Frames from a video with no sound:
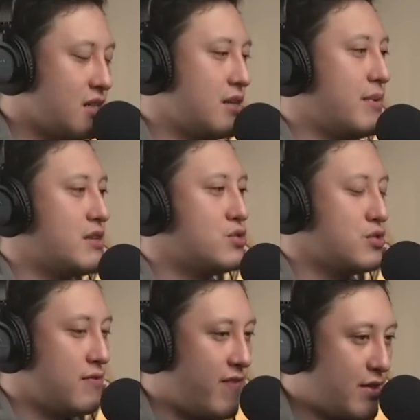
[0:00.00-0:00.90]
里面就
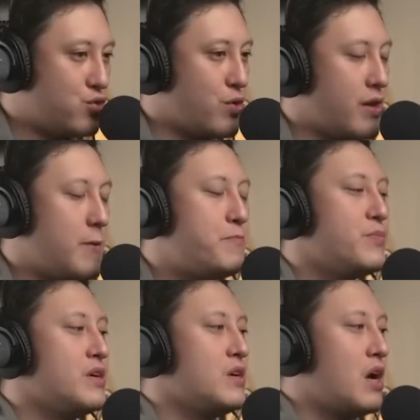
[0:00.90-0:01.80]
是犯罪哦。
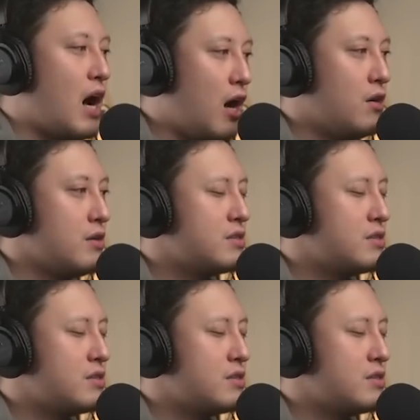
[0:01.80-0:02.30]
好，